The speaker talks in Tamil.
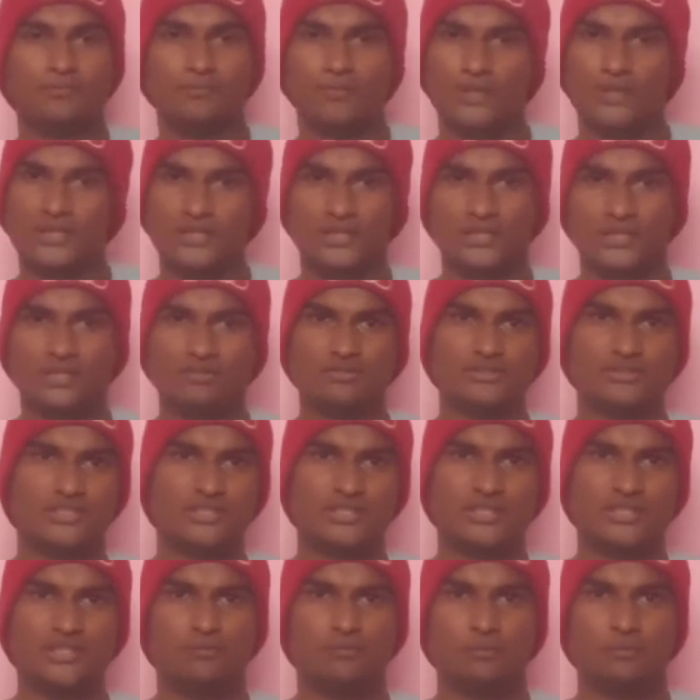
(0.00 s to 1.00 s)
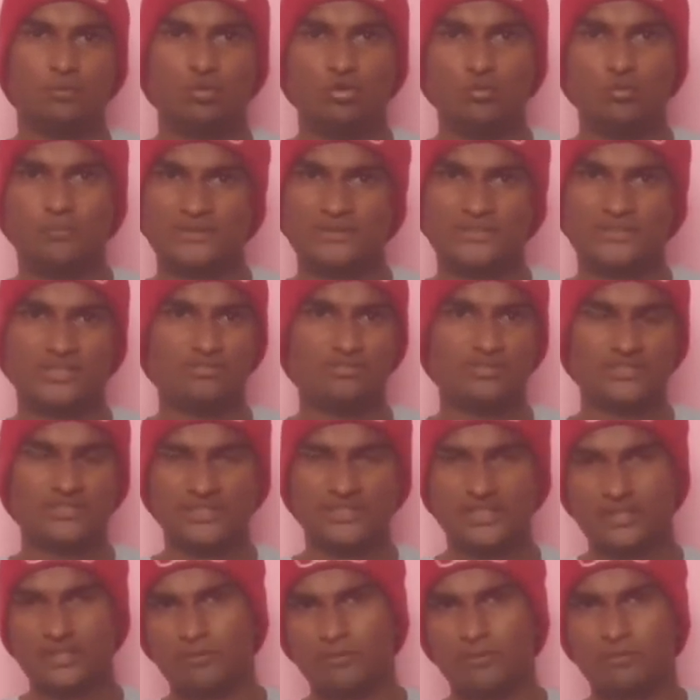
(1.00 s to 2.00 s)
மற்ற விஷயத்தில் இப்போ ஒன்றும் பெர்சனல்
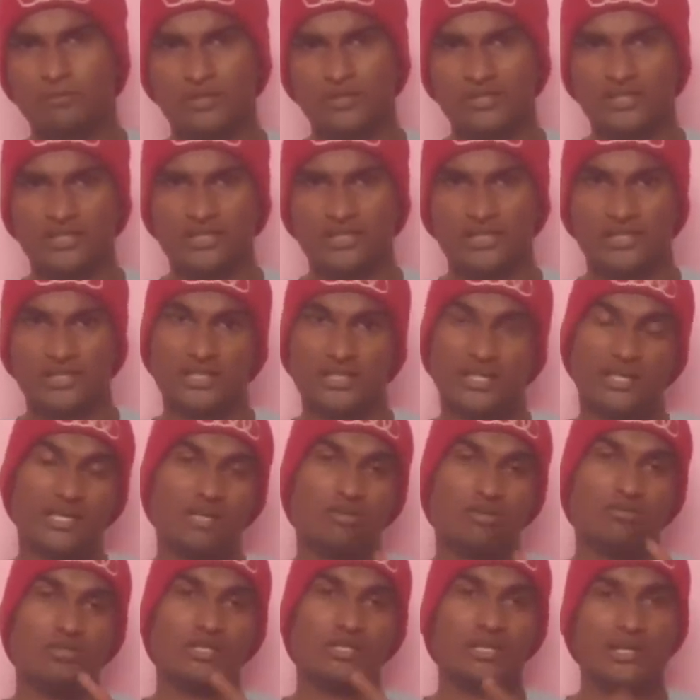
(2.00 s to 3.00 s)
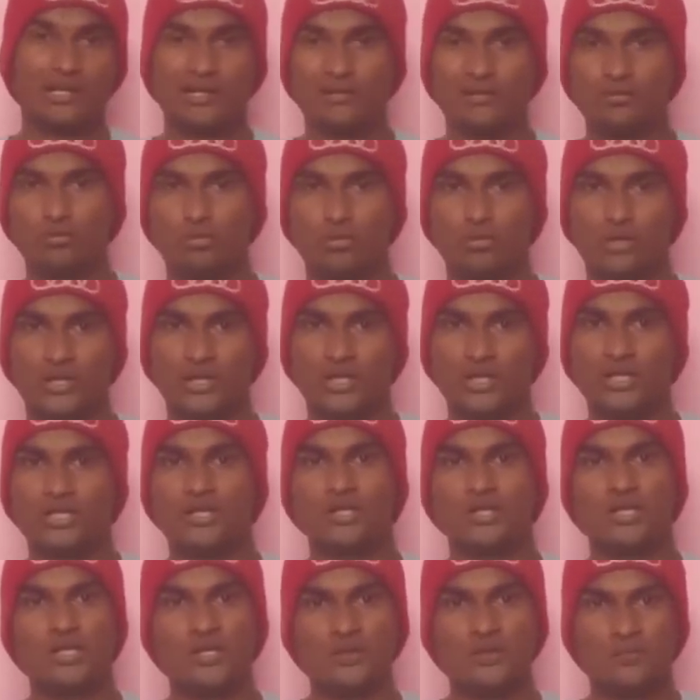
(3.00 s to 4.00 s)
விஷயத்தில் அப்படி பண்ணியிருக்காங்க ரெண்டாவது வந்து கடன் தொல்லையில்
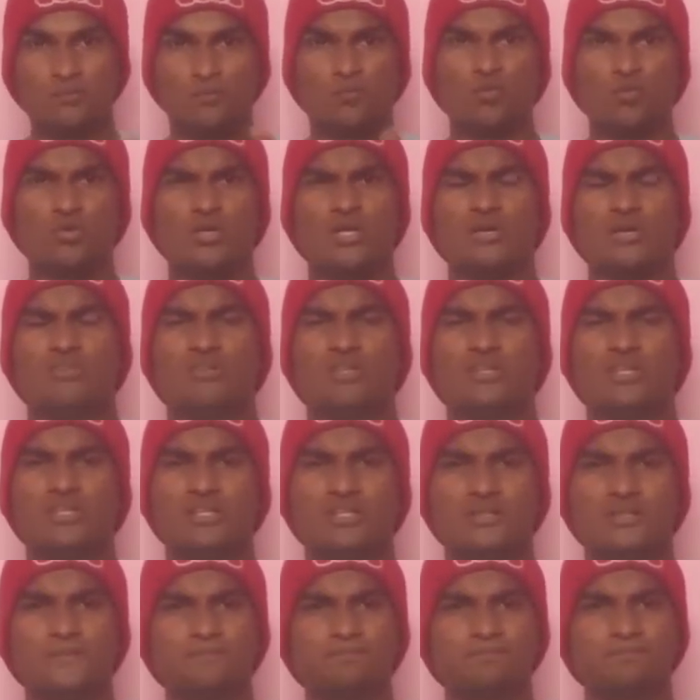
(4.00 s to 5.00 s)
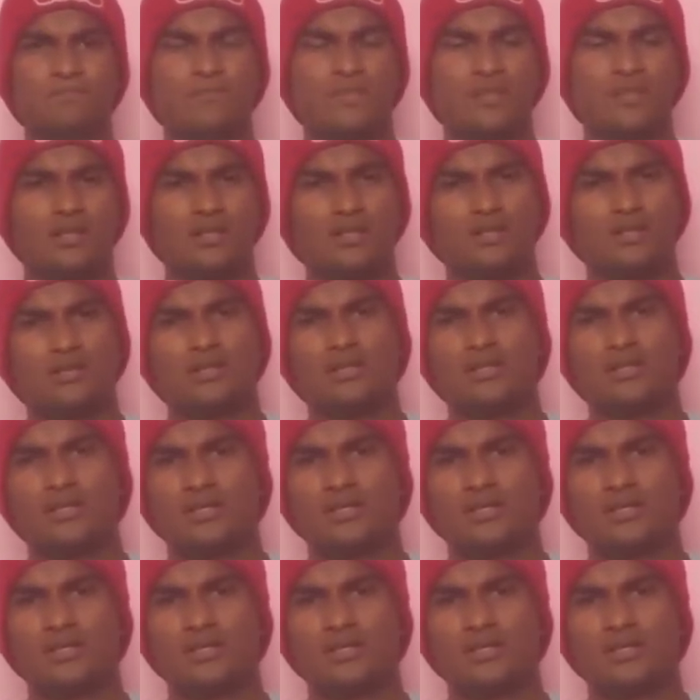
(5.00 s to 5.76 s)
மூணாவது வந்து இந்த